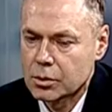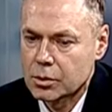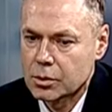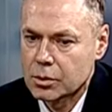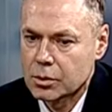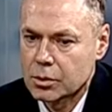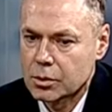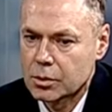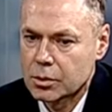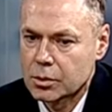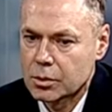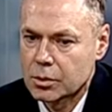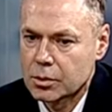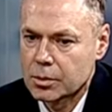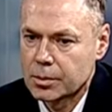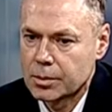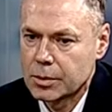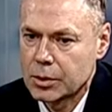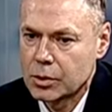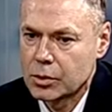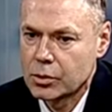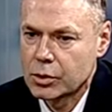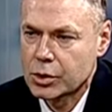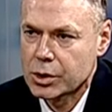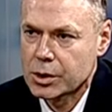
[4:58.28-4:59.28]
мы
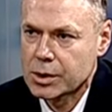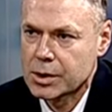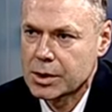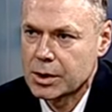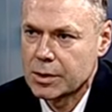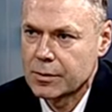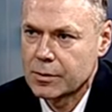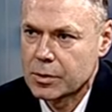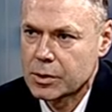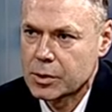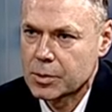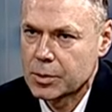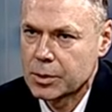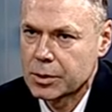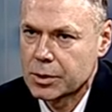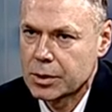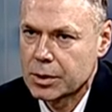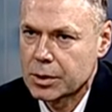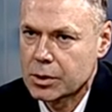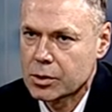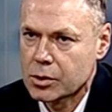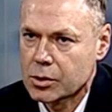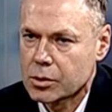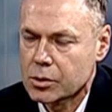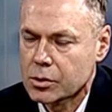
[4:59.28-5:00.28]
уже сдали в
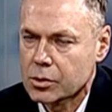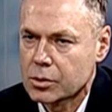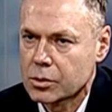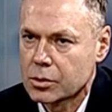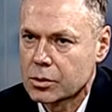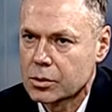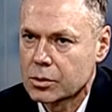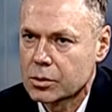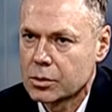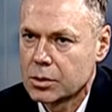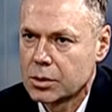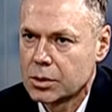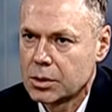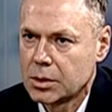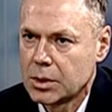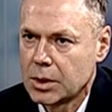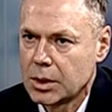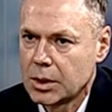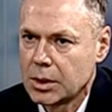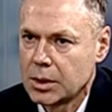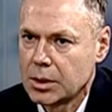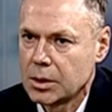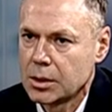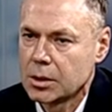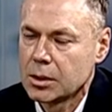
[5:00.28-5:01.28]
эксплуатацию
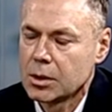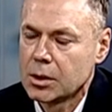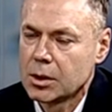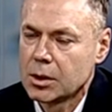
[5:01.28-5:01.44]
три